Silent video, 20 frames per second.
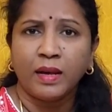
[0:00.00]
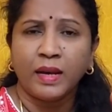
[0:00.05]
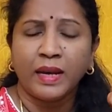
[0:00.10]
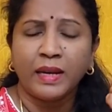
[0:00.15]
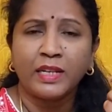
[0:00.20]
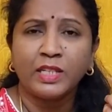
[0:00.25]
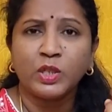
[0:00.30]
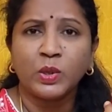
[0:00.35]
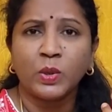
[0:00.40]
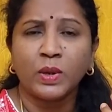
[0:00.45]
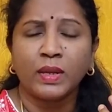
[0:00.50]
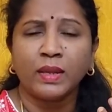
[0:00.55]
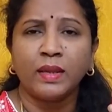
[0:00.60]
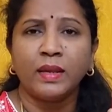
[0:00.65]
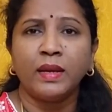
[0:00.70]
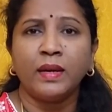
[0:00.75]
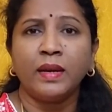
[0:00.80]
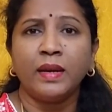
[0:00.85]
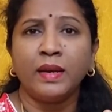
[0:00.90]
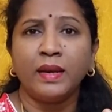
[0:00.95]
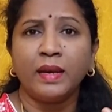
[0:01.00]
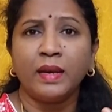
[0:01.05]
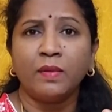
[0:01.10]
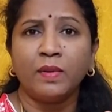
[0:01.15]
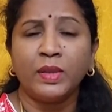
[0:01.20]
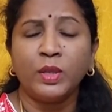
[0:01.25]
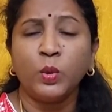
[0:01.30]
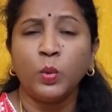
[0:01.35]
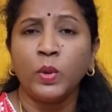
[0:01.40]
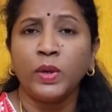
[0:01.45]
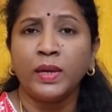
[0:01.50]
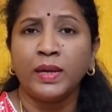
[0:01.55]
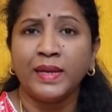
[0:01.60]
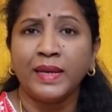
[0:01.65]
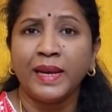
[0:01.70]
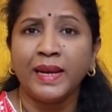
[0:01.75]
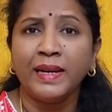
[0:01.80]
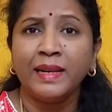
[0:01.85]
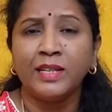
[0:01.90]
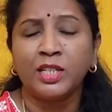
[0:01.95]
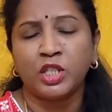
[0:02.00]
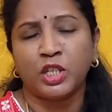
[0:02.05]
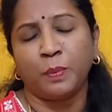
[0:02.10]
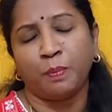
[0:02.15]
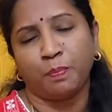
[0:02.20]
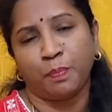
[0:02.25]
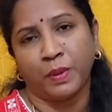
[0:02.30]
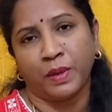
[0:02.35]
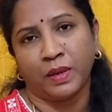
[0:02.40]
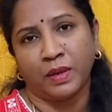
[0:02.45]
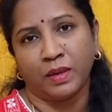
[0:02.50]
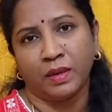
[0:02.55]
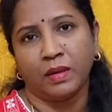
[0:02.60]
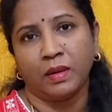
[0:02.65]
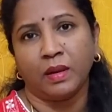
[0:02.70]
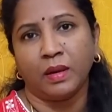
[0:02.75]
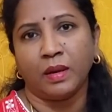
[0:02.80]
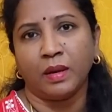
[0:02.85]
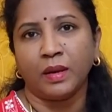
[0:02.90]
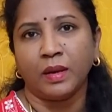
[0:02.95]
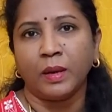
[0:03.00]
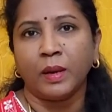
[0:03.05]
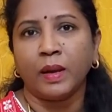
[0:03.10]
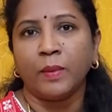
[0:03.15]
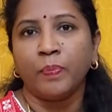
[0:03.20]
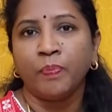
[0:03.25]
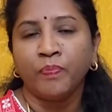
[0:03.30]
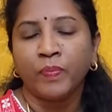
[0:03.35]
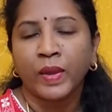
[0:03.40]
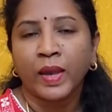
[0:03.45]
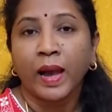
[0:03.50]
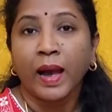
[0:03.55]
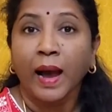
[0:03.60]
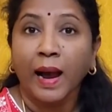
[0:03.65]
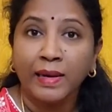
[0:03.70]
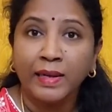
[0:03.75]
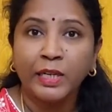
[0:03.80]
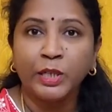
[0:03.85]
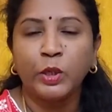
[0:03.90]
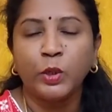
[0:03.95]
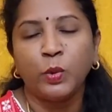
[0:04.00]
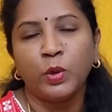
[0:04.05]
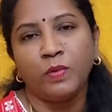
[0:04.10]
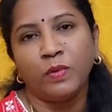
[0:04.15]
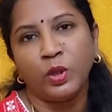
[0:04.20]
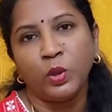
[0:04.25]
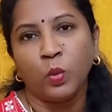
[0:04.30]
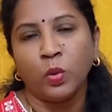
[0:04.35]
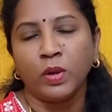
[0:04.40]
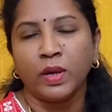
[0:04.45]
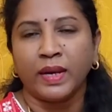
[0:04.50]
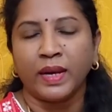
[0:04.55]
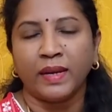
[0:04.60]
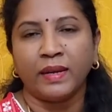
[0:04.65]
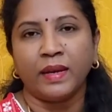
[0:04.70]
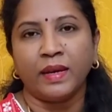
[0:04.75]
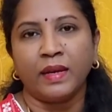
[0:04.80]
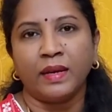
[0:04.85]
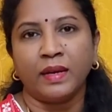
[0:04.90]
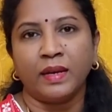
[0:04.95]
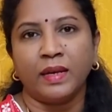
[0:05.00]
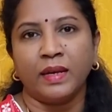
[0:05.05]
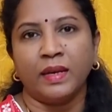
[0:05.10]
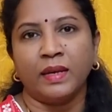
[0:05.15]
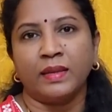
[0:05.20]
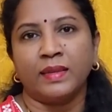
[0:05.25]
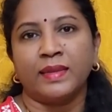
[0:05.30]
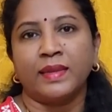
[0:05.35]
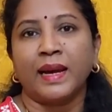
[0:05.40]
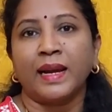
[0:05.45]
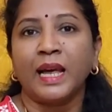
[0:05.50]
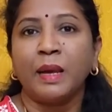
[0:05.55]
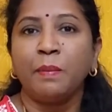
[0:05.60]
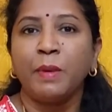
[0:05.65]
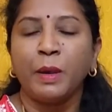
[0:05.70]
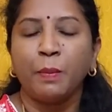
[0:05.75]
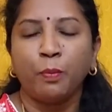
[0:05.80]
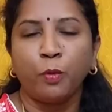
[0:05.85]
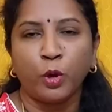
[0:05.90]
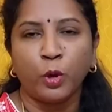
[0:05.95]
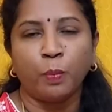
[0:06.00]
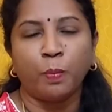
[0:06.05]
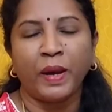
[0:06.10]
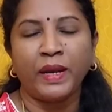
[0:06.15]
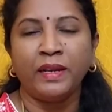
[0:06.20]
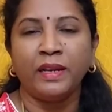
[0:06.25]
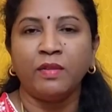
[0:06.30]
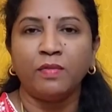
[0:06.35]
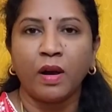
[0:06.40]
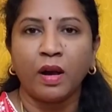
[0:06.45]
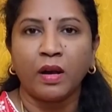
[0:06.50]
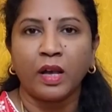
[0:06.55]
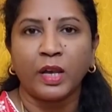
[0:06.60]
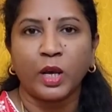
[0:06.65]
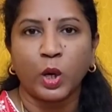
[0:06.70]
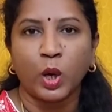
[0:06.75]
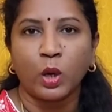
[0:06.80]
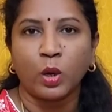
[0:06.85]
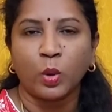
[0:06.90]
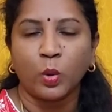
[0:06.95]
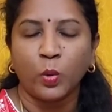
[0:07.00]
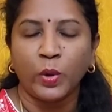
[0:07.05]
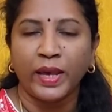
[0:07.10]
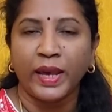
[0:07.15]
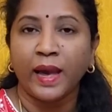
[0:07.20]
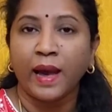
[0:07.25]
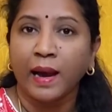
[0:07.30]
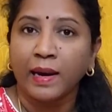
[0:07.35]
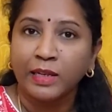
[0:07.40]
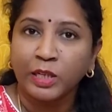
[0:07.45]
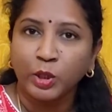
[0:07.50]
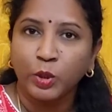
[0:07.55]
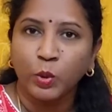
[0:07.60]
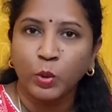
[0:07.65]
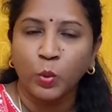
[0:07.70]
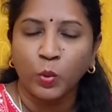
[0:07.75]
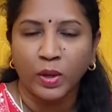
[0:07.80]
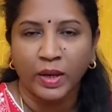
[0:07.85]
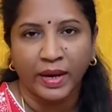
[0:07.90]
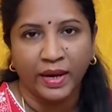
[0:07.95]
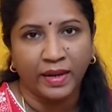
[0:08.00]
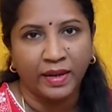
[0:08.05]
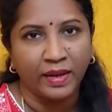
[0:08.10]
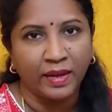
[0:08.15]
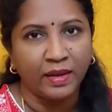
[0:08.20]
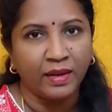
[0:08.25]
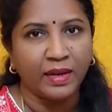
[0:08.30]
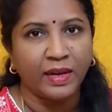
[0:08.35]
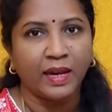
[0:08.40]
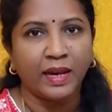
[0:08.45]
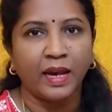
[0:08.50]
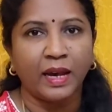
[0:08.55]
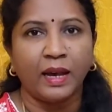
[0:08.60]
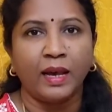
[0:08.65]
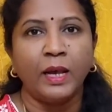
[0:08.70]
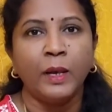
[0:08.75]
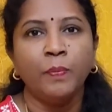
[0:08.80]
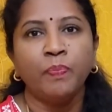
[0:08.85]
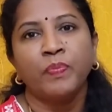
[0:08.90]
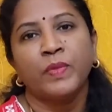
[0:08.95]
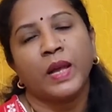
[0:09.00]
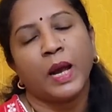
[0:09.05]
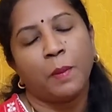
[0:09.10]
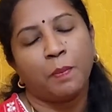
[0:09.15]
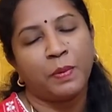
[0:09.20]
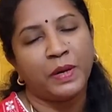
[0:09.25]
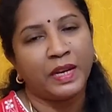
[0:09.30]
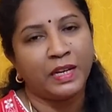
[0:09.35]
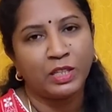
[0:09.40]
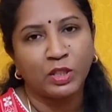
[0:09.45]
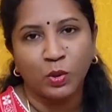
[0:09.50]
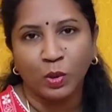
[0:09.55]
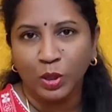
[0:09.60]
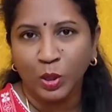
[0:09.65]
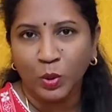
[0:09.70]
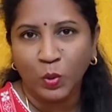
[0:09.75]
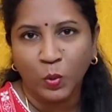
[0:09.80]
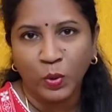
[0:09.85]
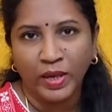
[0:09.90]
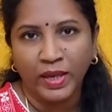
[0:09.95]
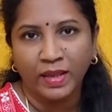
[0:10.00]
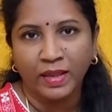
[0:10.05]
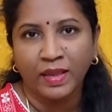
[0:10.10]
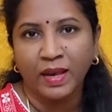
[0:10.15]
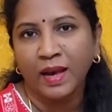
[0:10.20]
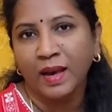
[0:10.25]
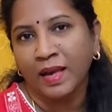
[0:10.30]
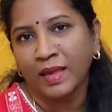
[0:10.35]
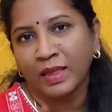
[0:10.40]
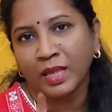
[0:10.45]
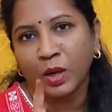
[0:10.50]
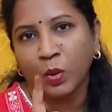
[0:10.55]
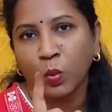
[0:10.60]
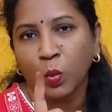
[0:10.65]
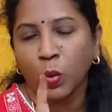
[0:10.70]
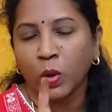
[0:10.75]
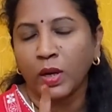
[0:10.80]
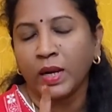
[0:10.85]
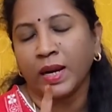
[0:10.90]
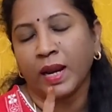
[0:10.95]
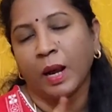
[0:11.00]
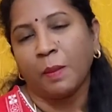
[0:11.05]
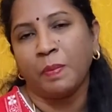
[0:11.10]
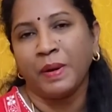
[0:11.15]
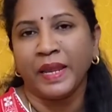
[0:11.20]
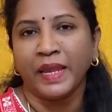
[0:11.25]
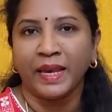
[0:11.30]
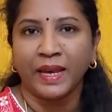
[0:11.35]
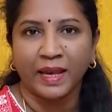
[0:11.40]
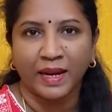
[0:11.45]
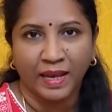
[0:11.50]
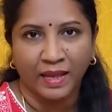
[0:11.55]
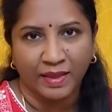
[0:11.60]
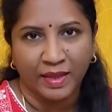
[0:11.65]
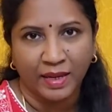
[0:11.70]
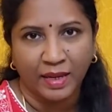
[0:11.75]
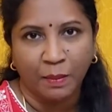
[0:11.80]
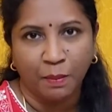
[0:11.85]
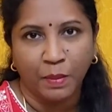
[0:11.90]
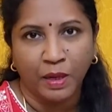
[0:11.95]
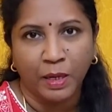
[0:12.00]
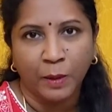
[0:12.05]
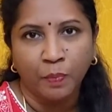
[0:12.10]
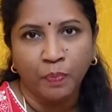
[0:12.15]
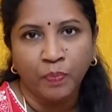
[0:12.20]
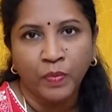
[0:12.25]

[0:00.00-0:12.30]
என்ன சொல்கிறது நீங்கள் வந்து ஒரு லீடர்ஷிப்பு ஆட்டிடியூடு வந்து உங்ககிட்ட இருக்குது தலைமை பொறுப்பை நிர்வகிக்கக்கூடிய ஆட்டிடியூடு உங்ககிட்ட இருக்குது அப்படின்னு சொல்லக்கூடியது தான் அந்த ஒன் அப்படிங்கிற அந்த நம்பர்